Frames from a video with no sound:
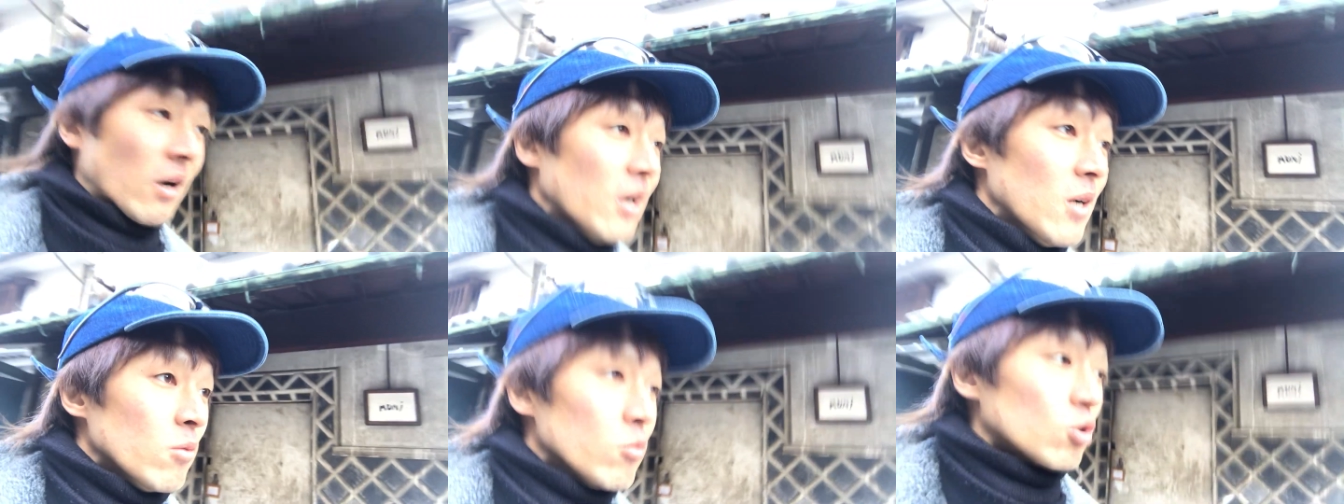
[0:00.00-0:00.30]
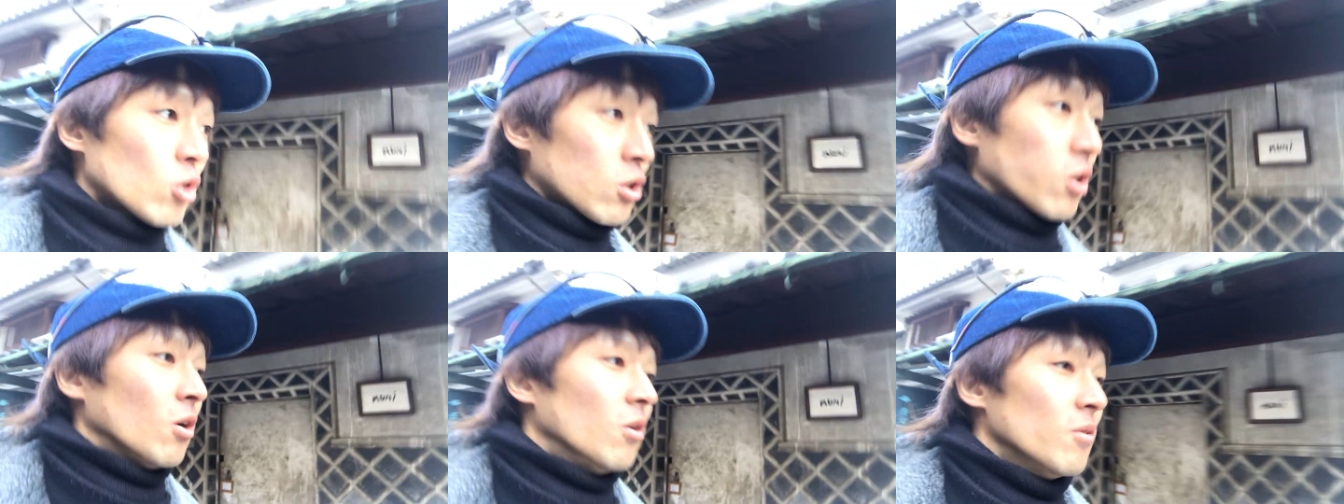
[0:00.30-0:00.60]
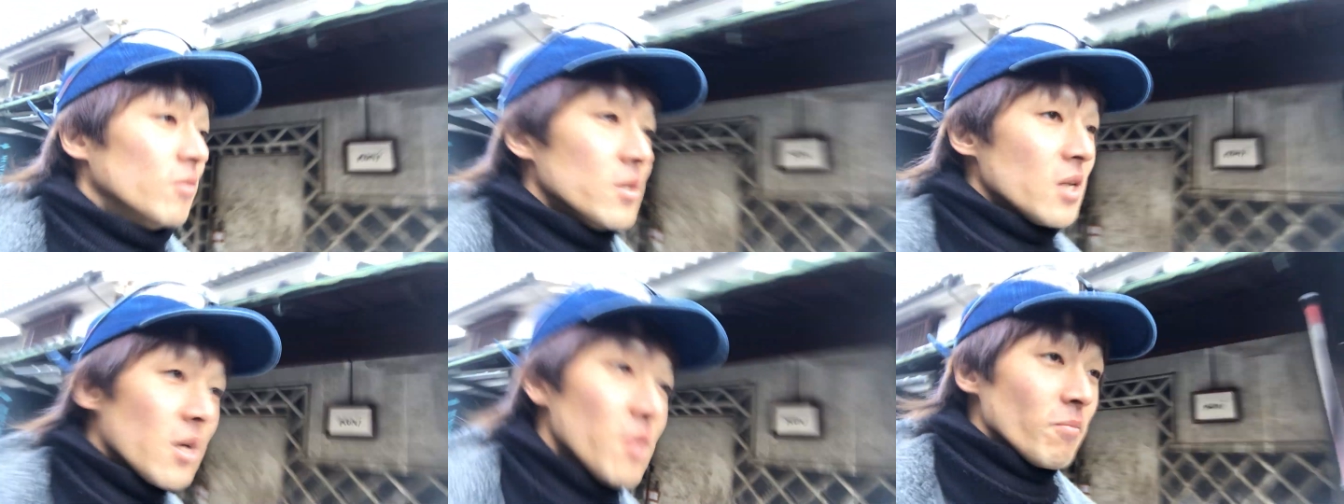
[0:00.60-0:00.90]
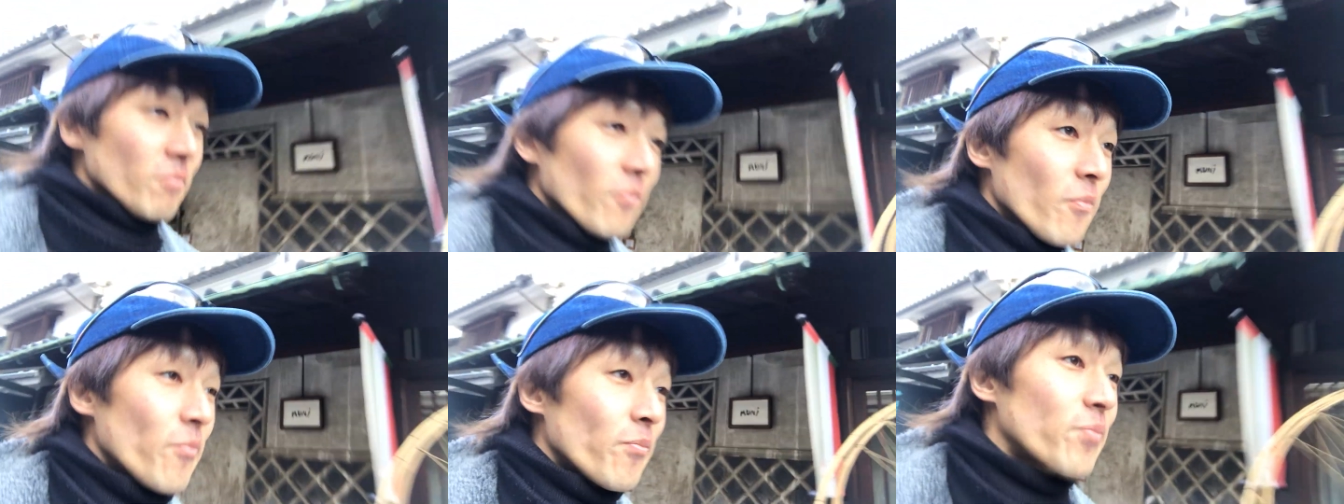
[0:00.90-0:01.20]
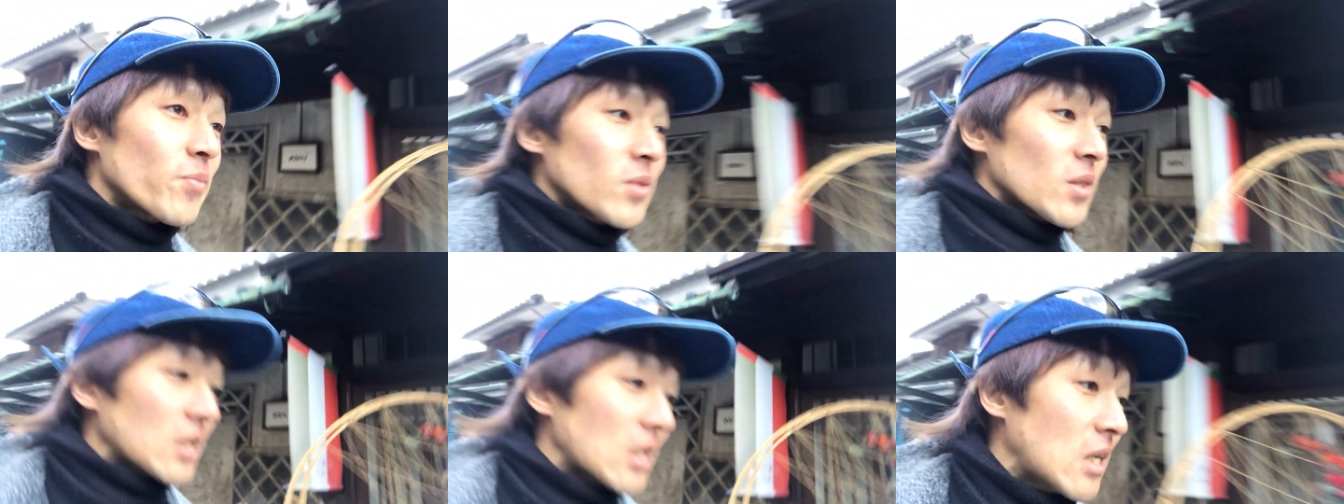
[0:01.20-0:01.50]
わちょっと、うん、
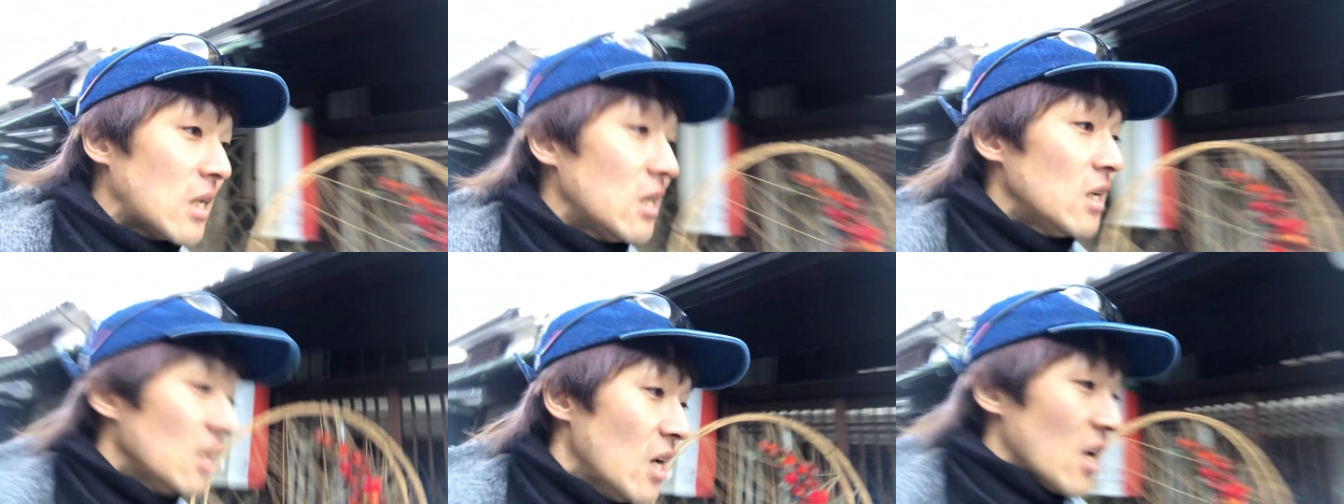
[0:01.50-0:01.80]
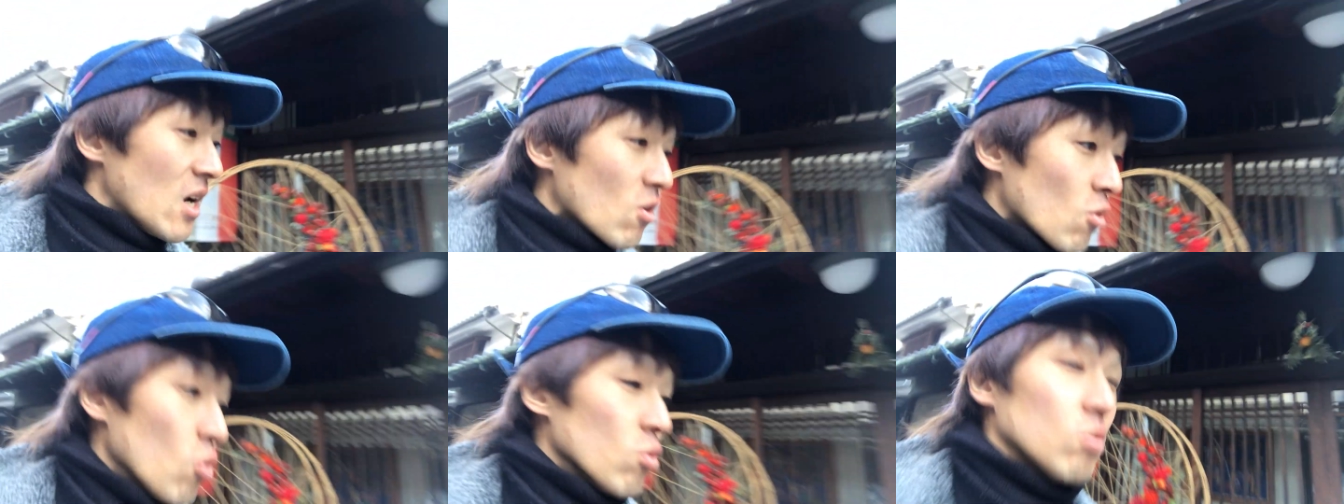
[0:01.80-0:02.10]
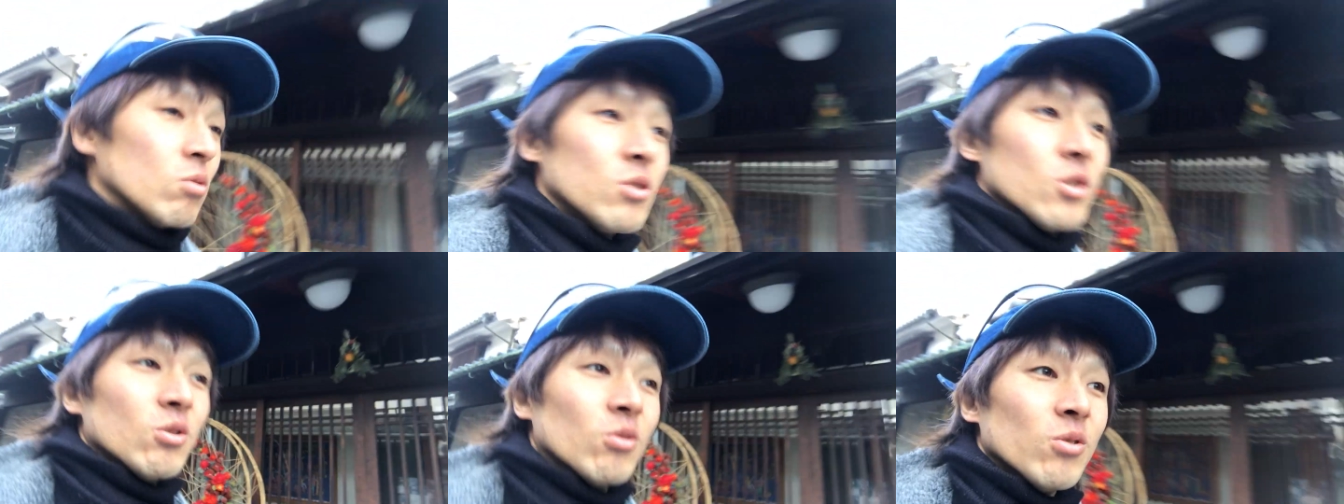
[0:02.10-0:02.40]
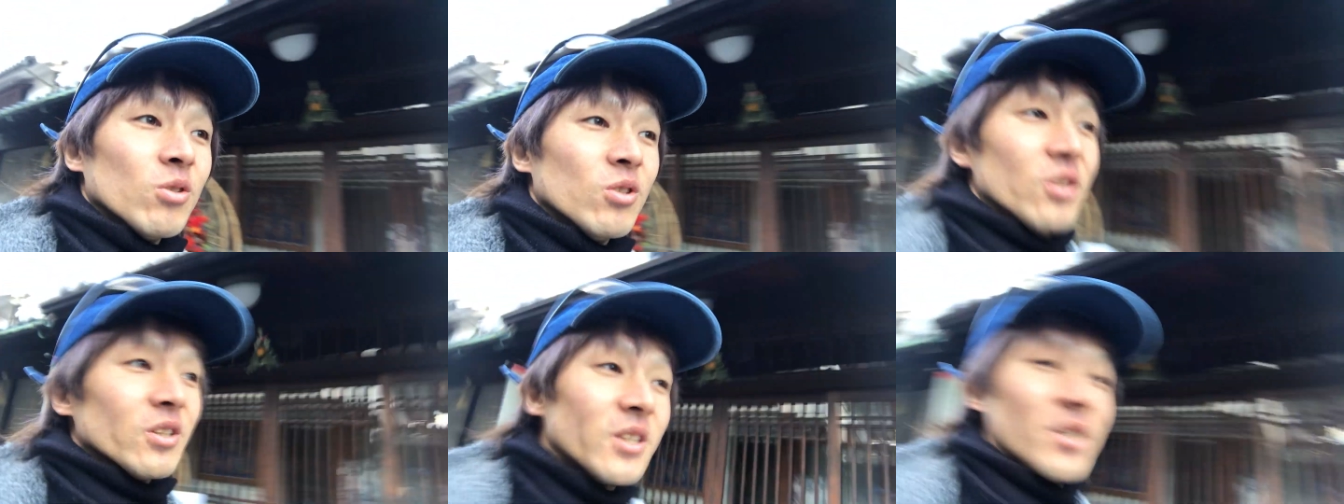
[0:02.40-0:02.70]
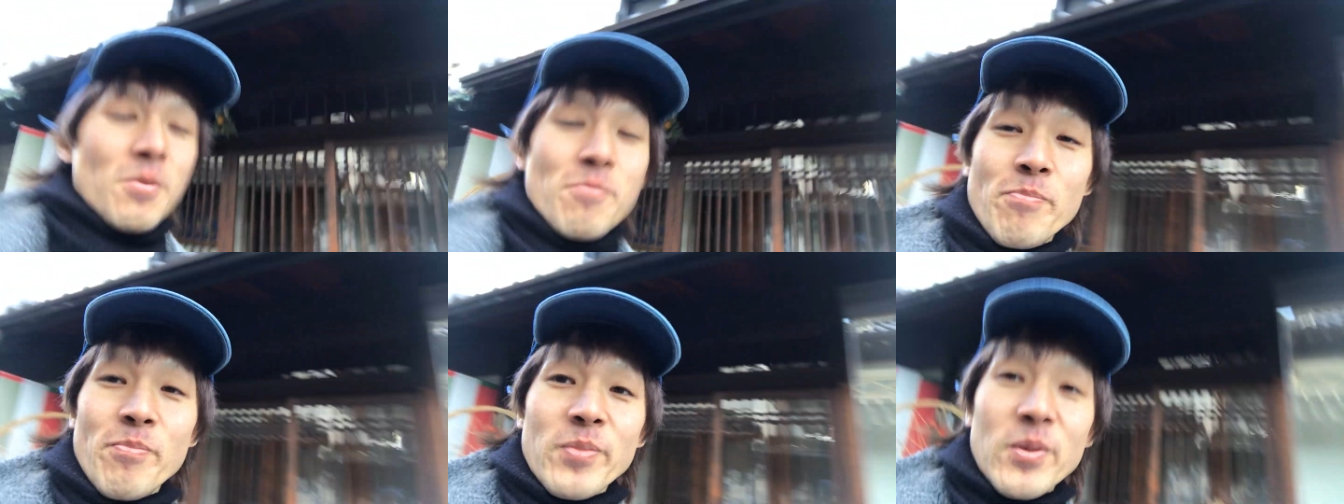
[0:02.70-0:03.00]
今後日本の、う
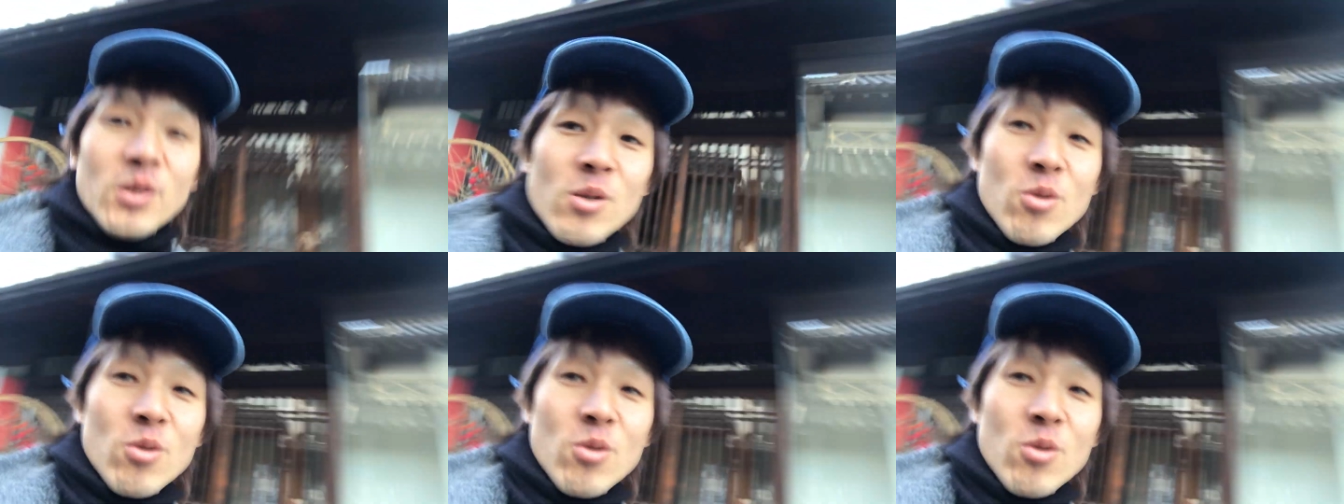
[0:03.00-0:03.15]
ん、